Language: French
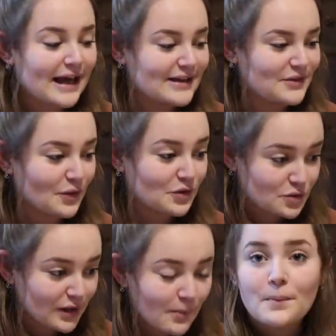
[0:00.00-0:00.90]
est en
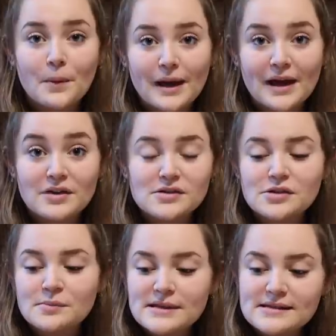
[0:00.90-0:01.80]
cuir pour la
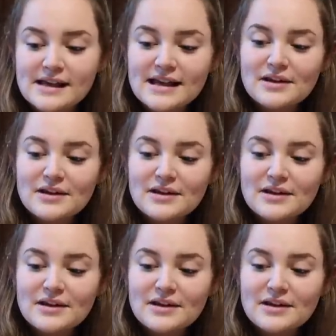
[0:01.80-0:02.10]
customiser